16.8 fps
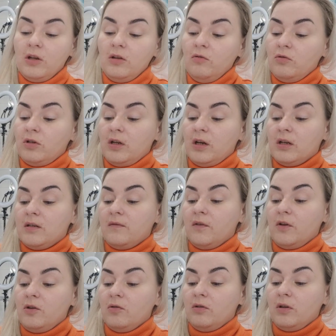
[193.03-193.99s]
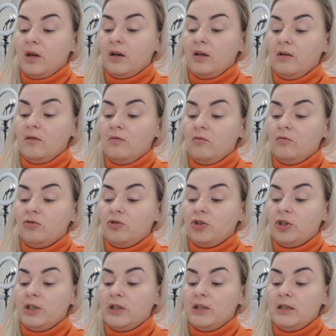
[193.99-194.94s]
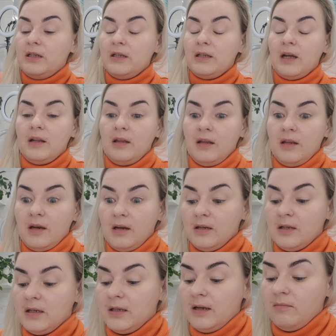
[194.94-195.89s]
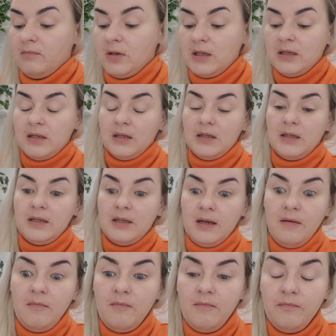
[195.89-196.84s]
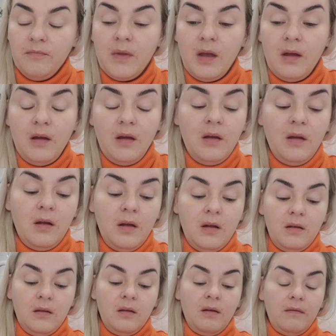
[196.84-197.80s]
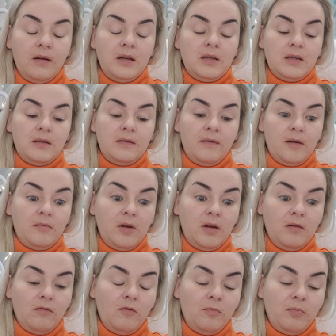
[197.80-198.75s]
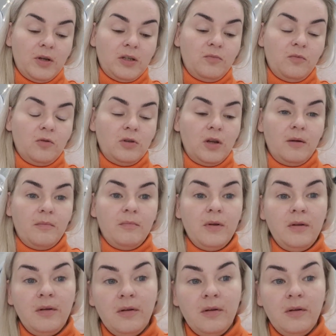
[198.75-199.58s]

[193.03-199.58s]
Одно средство идет артикул 6377. Давайте с вами его посмотрим.